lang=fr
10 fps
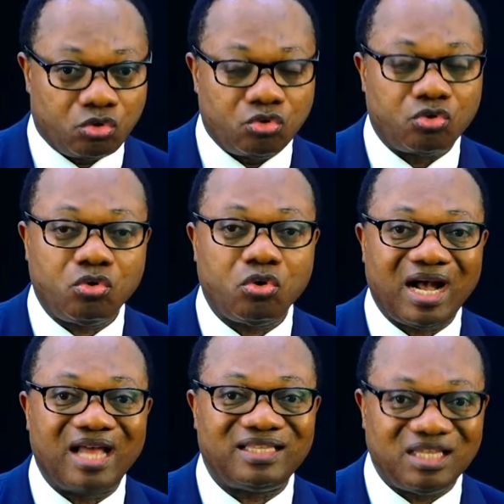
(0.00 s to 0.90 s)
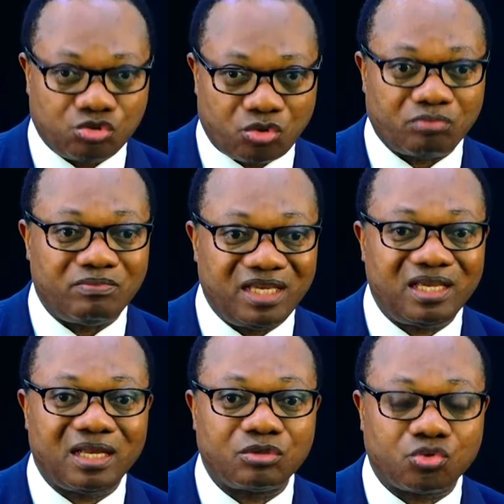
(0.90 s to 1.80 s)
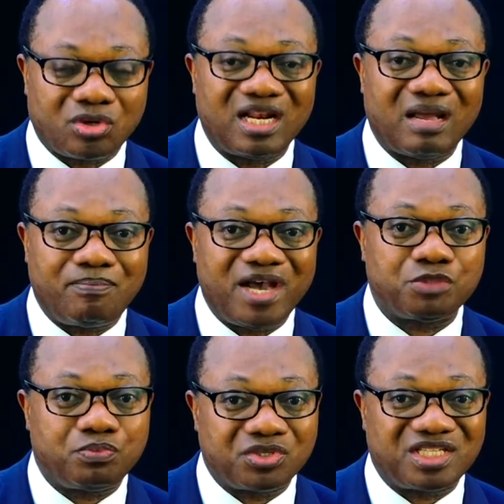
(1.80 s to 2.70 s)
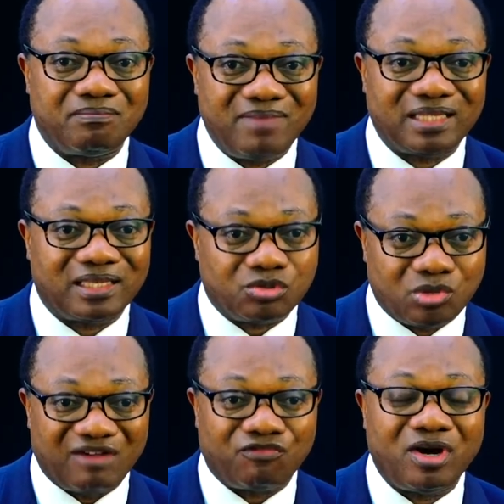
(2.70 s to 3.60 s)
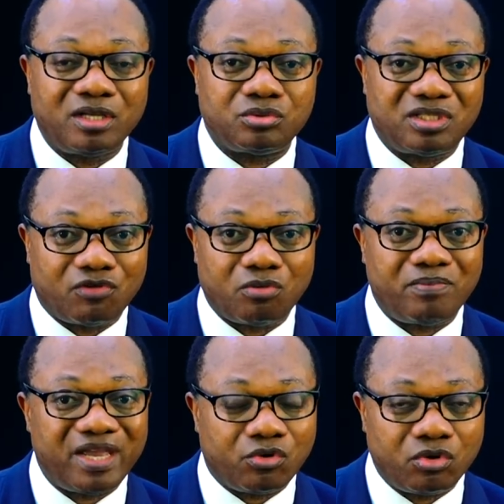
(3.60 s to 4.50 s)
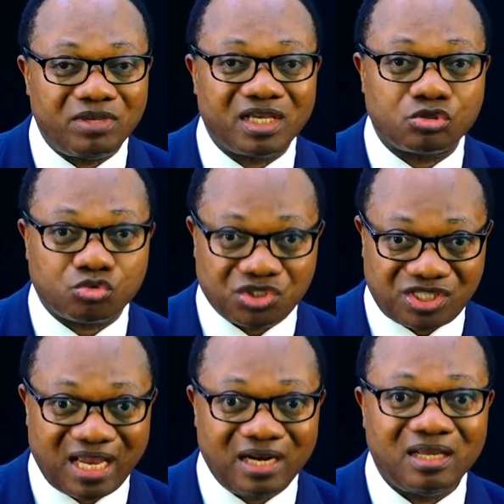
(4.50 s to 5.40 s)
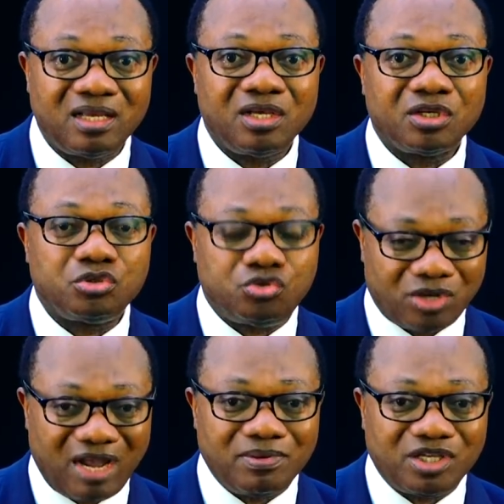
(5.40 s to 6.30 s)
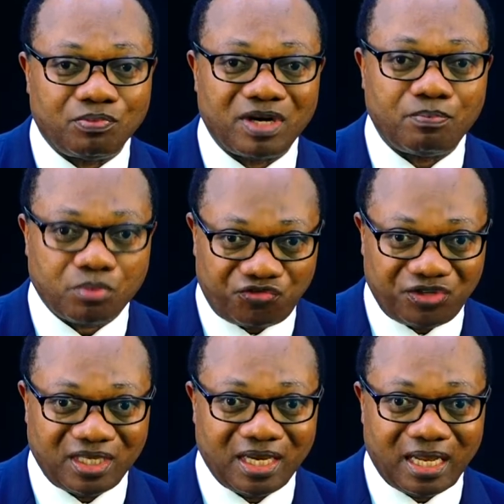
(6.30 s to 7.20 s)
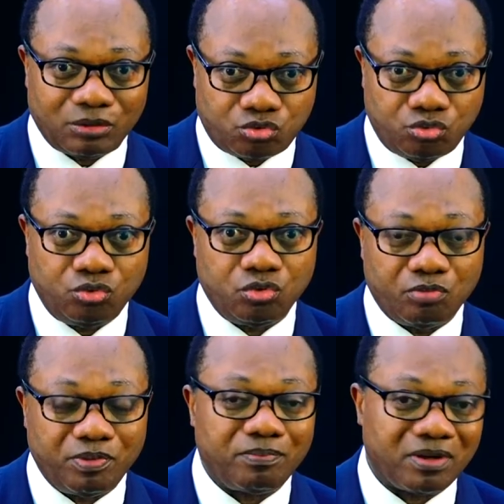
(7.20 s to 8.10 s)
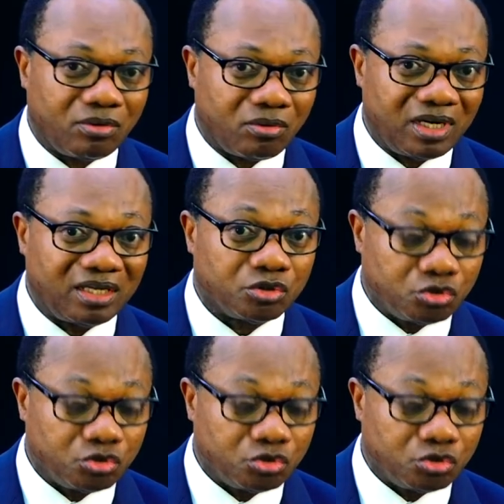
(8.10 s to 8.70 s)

Congo a désormais euh, tourné la page pour se mettre sur la voie du développement économique et social durable qui pourra profiter à tout le peuple congolais.